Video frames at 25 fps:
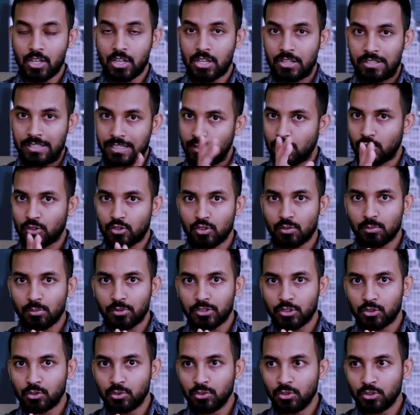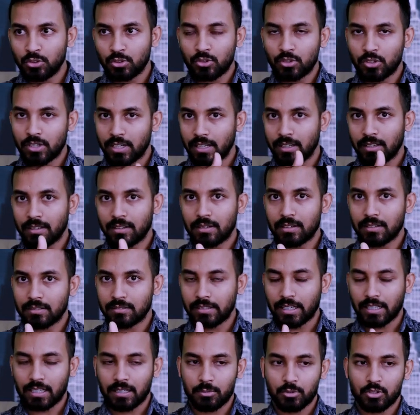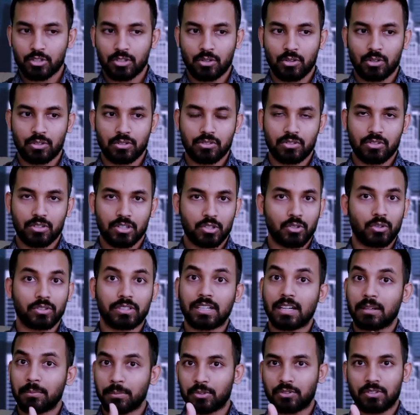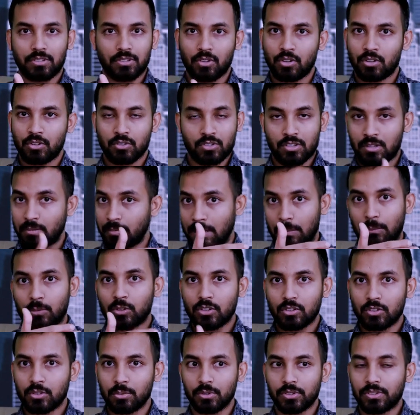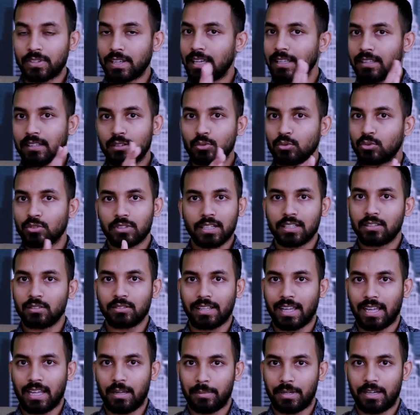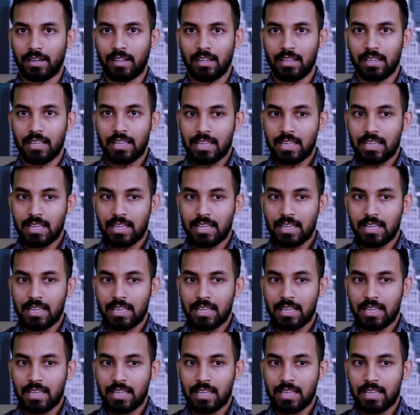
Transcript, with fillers: যেই তর্জনের বলছে সুন্দর করে টাকা পয়সা খরচ করে সংসারের পিছনে খরচ করবে এমন কিছু বলছে এদের উত্তরটা কিন্তু দেখাবে না